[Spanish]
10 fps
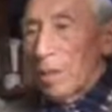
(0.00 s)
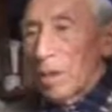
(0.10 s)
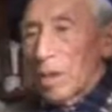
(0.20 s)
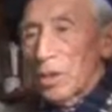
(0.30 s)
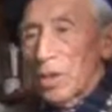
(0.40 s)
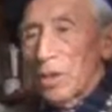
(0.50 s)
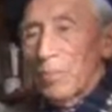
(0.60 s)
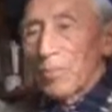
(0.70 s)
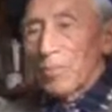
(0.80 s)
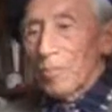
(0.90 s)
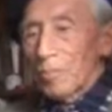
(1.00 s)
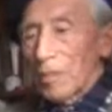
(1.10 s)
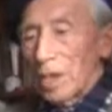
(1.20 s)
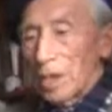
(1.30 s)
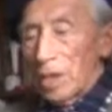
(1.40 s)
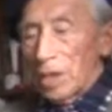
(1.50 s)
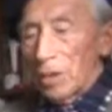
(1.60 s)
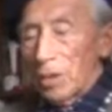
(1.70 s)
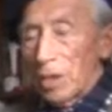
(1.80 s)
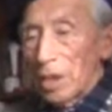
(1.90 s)
la vocación, eh, desde
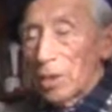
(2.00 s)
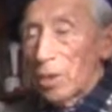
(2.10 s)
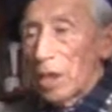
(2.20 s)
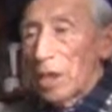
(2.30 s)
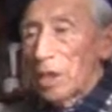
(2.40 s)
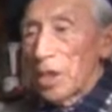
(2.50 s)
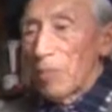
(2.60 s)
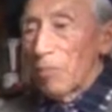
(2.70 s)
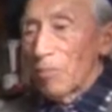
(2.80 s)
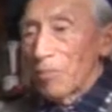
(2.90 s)
cuando era estudiante,